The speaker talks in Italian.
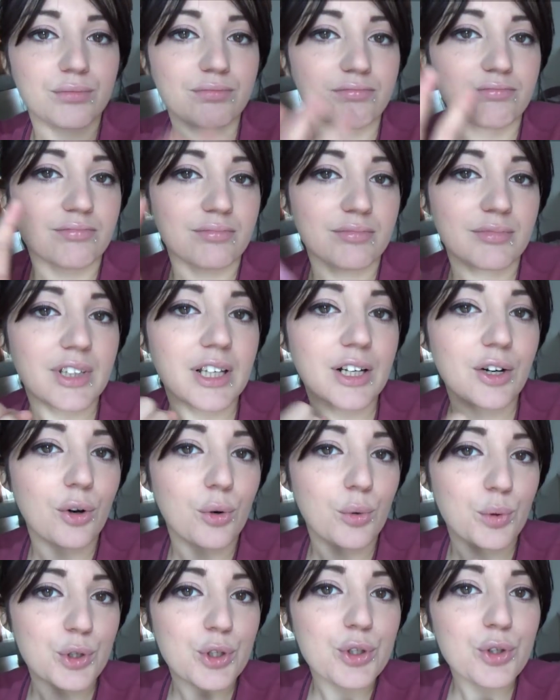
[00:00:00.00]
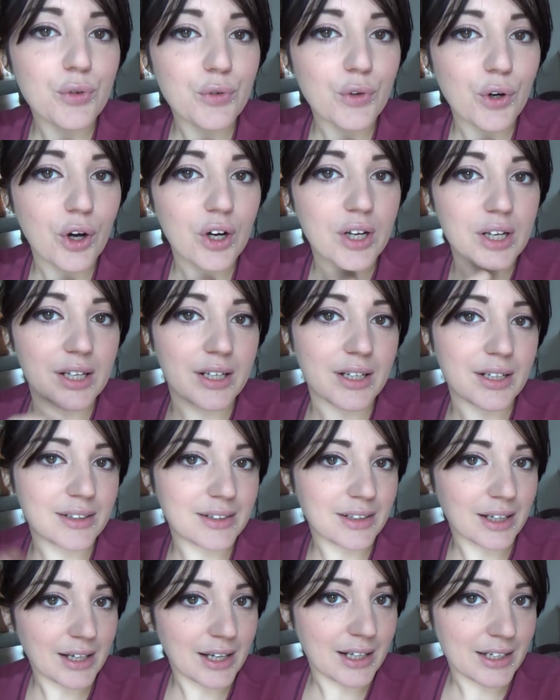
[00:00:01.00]
mm, terrò questo
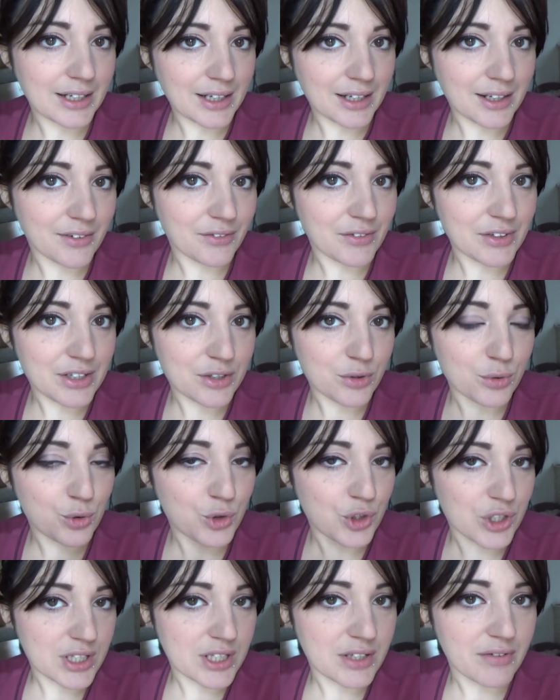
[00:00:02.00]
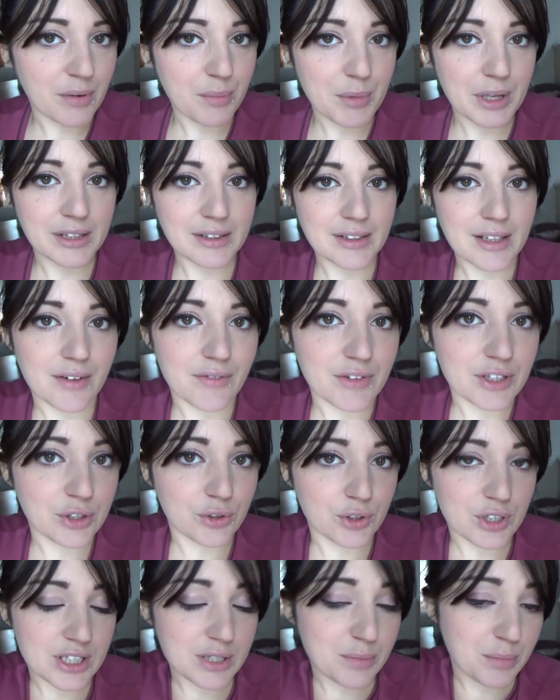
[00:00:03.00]
vlog da caricarvi successivamente al
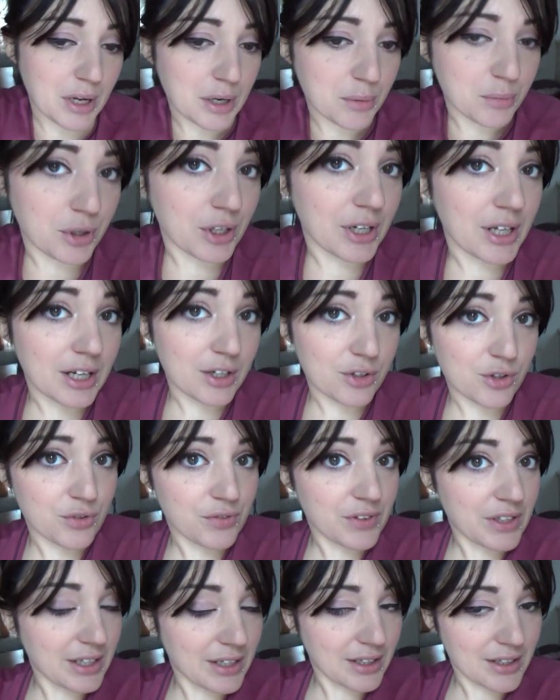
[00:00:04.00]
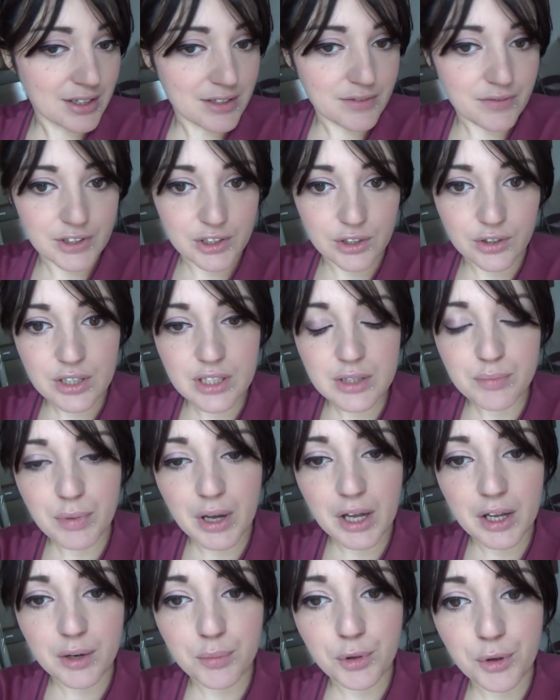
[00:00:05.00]
video risparmio in caso vinca il video
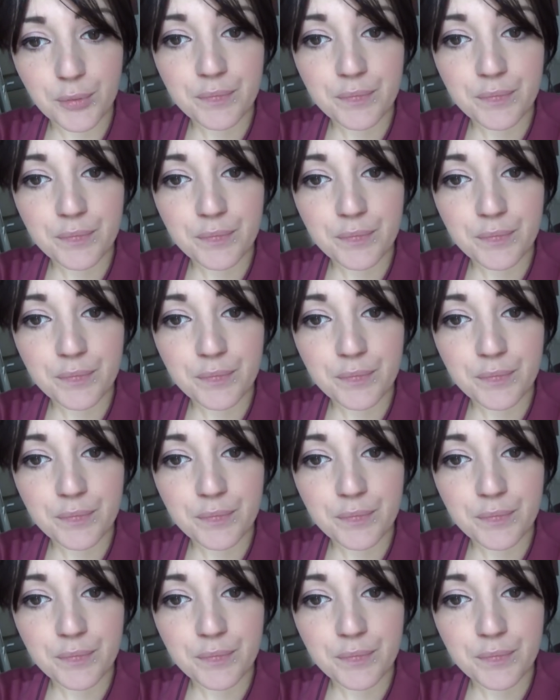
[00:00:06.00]
risparmio.